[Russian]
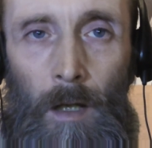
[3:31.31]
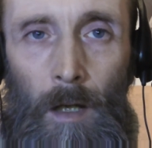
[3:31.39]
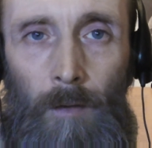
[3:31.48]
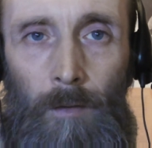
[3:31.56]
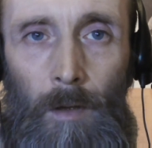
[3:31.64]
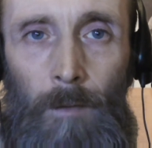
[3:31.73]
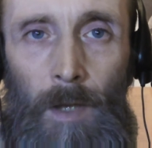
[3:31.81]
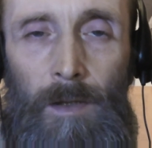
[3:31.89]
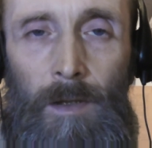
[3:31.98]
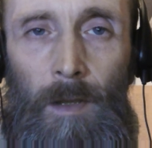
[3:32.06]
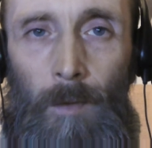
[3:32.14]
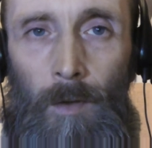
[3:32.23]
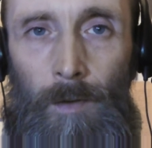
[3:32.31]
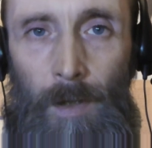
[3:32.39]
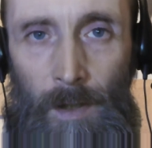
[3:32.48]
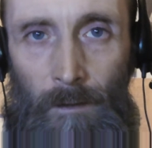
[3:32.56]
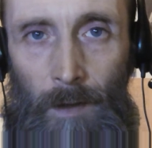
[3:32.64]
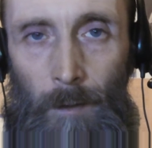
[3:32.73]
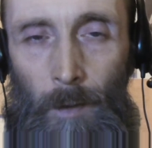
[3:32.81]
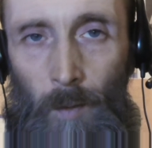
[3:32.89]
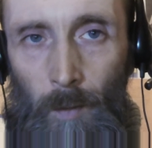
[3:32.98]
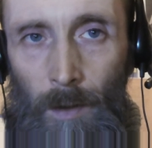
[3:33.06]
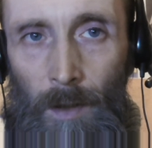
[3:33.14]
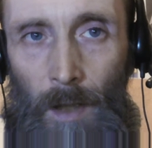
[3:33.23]
к которым я стремлюсь своими
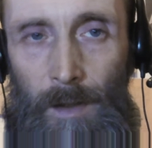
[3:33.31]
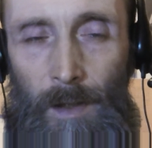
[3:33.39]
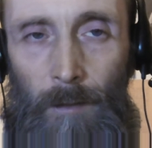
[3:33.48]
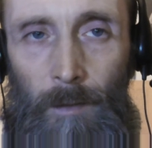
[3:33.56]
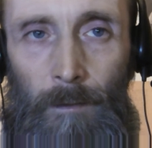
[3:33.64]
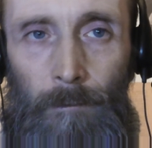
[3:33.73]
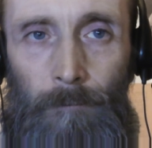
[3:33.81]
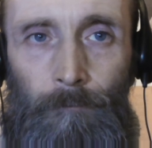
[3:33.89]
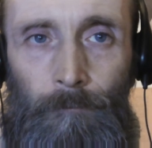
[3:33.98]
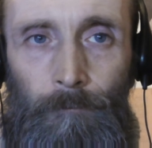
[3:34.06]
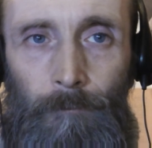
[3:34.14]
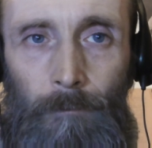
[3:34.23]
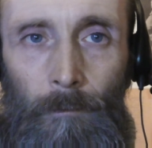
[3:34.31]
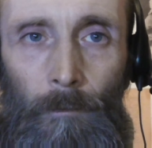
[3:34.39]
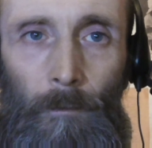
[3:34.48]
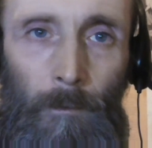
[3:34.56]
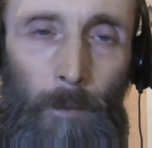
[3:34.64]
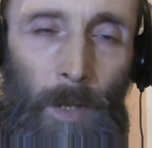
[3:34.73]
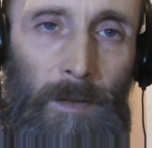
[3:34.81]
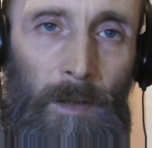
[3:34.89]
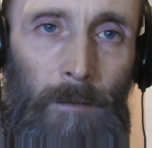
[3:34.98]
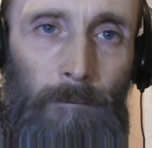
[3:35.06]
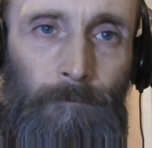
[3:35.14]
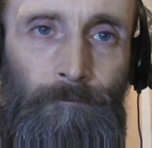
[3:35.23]
публикациями.
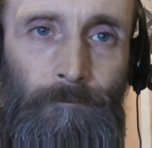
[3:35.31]
Пятое.